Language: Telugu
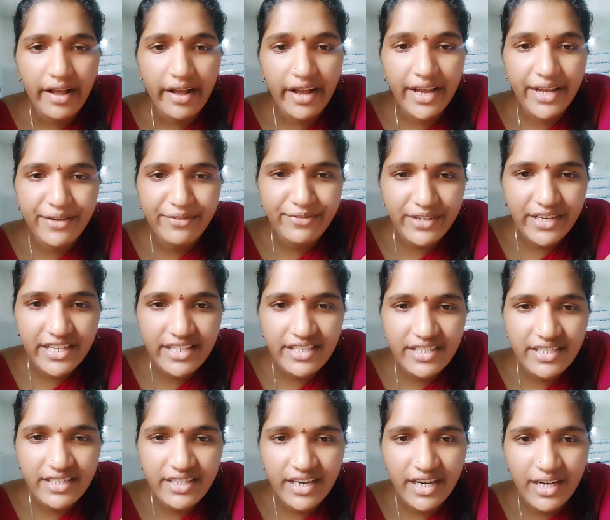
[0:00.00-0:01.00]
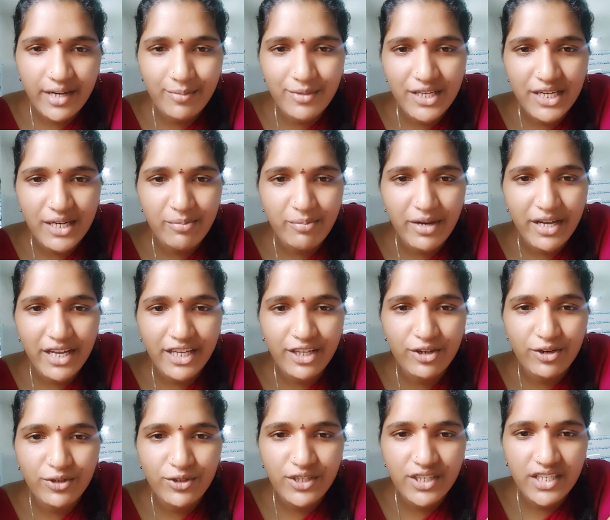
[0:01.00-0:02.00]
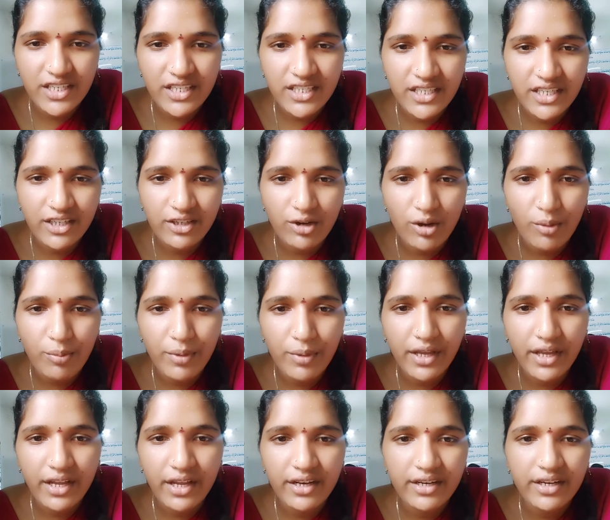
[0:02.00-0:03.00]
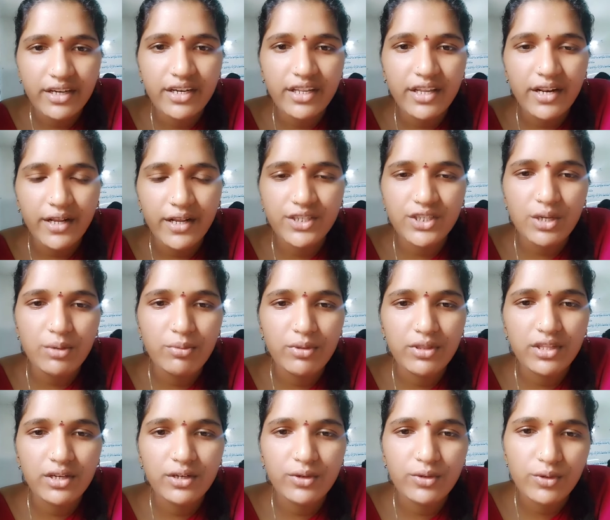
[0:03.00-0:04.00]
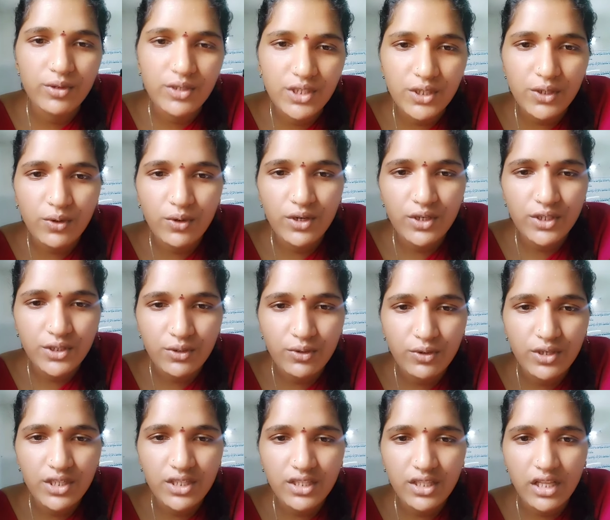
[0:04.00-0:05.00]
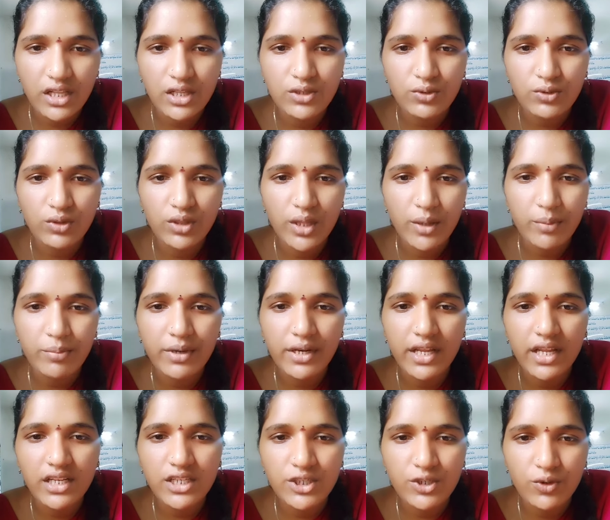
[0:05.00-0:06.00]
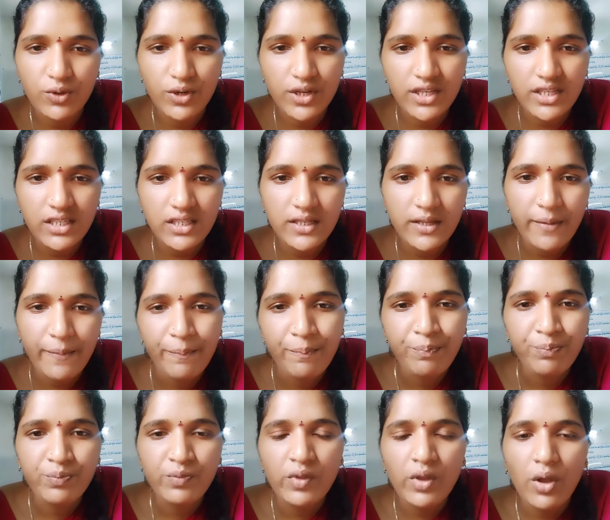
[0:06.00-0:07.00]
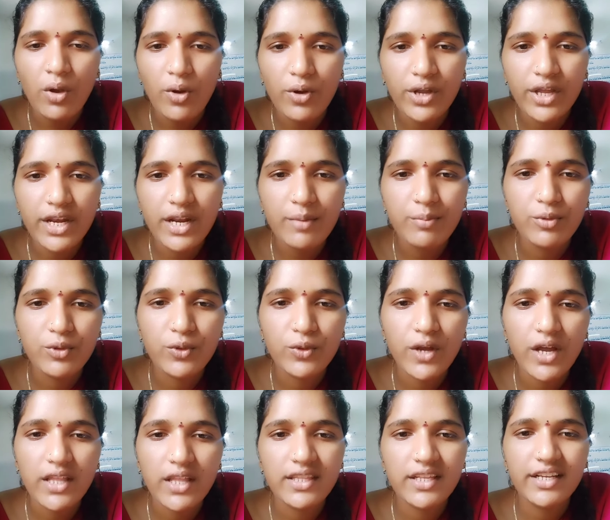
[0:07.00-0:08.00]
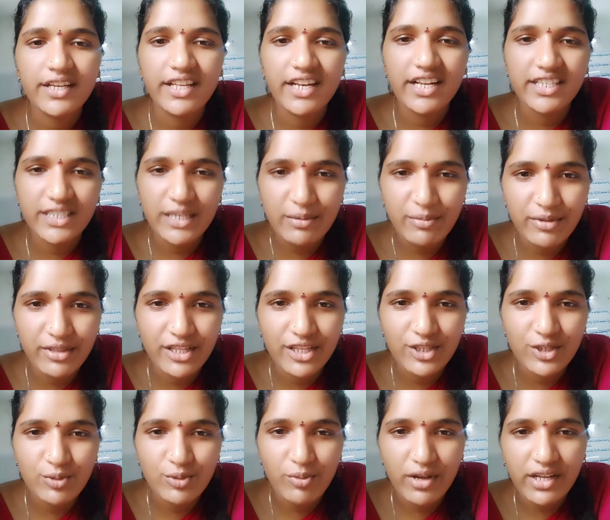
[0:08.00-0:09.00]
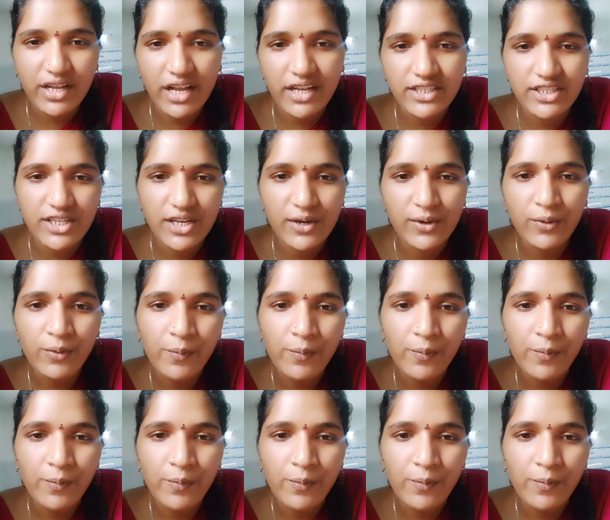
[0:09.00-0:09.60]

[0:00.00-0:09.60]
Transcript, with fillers: హాయ్ ఫ్రెండ్స్ నేను మీ రమ్మ ఈరోజు ఇంట్రెస్టింగ్ టాపిక్ ఏంటంటే రక్షాబంధన్ గురించి కొన్ని స్టోరీస్ తెలుసుకుందాం రియల్ స్టోరీస్ ఓకేనా ముందుగా అందరికీ రక్షాబంధన్ శుభాకాంక్షలు